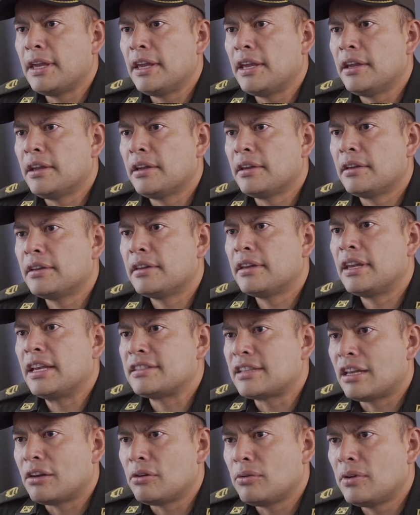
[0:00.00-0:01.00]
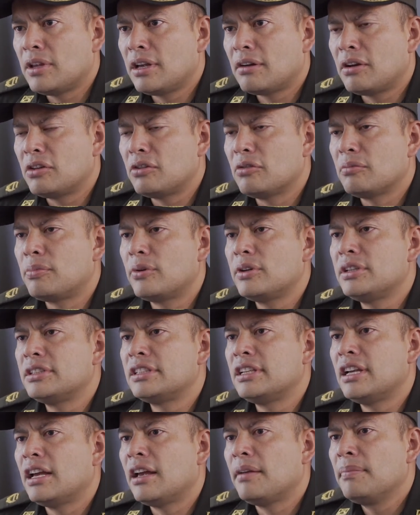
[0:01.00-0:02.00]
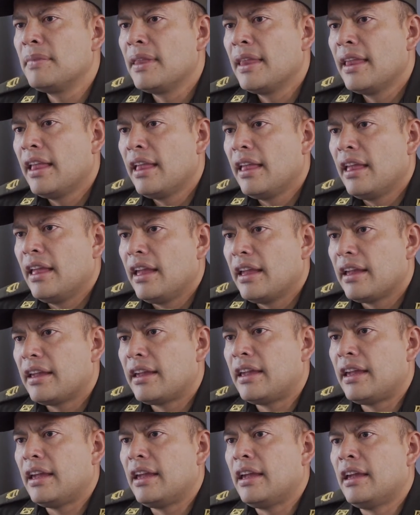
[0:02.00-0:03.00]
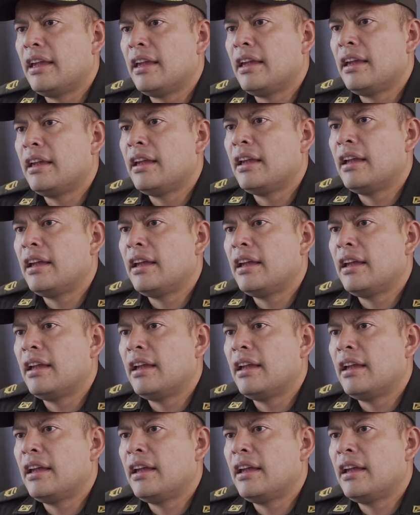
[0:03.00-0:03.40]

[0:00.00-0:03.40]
eh, que saluda, cuando ve un policía que